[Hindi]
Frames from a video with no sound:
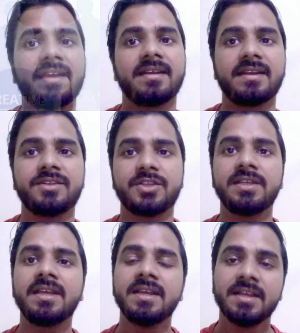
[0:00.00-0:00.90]
ध्यान रखना
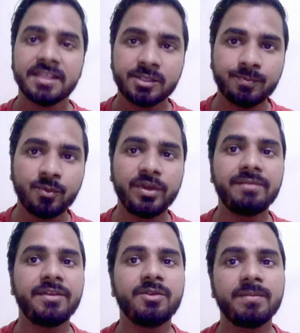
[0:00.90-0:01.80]
चाहिए
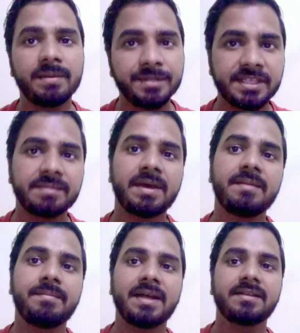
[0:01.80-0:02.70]
पूरी वीडियो में हम इसी के
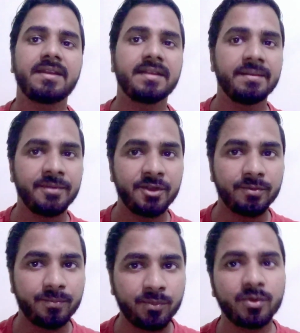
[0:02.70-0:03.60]
बारे में बात करेंगे
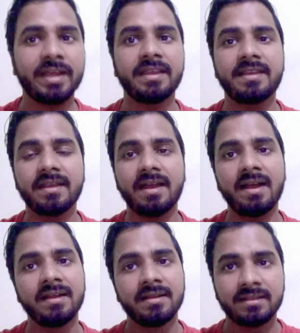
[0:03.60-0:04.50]
वीडियो पूरा देखिएगा
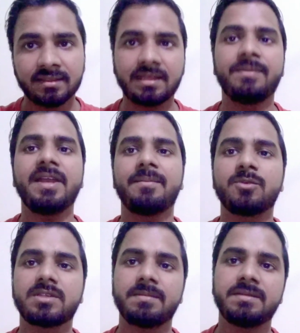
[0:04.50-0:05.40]
तभी
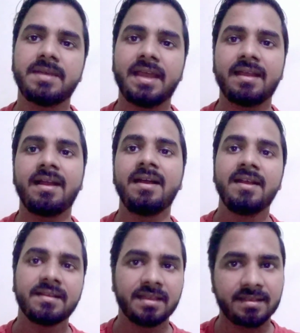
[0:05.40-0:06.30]
आपको समझ में आएगा
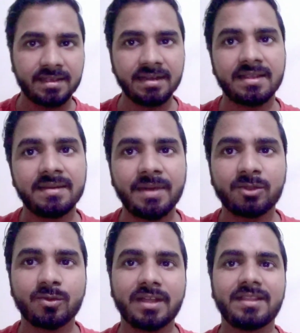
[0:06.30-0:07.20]
कि किन किन
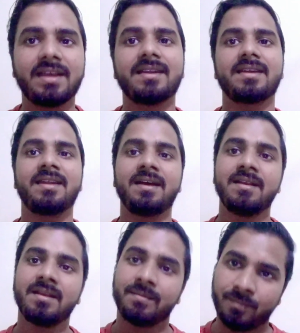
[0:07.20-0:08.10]
बातों का ध्यान रखना
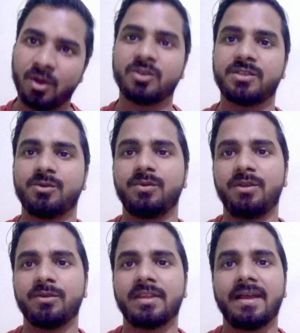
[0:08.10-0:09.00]
बहुत
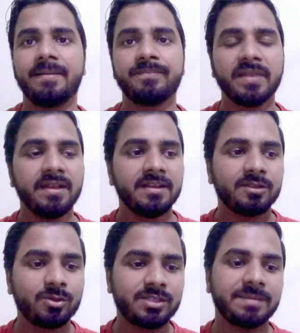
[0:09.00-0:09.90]
जरूरी होता है
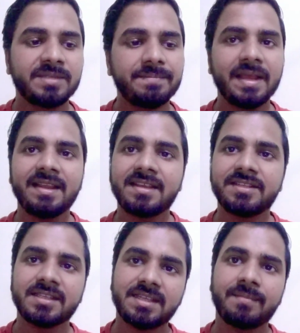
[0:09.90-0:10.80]
तो सबसे पहले कि
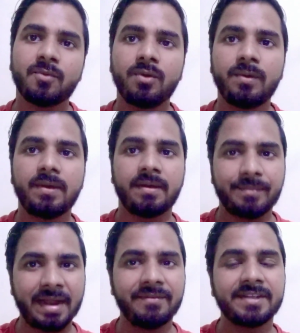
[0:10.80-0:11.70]
जैसे आपको
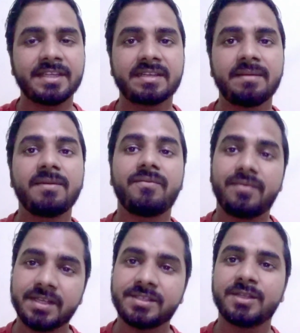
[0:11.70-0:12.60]
प्राइवेट सेक्टर में
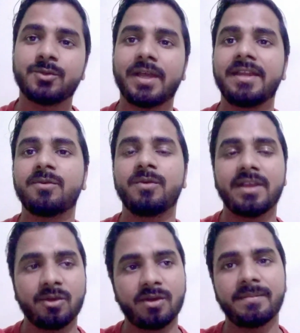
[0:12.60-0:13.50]
फर्स्ट डे ज्वाइनिंग हो
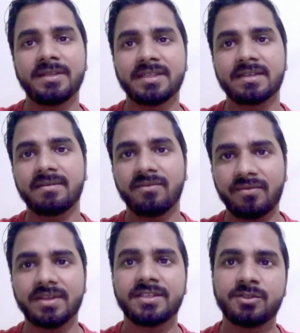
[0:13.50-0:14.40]
या गवर्नमेंट सेक्टर में
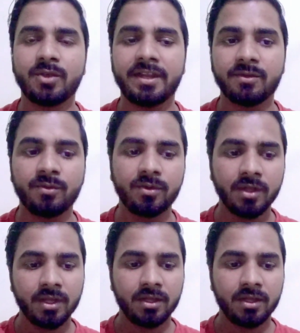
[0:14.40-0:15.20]
फर्स्ट डे ज्वाइनिंग हो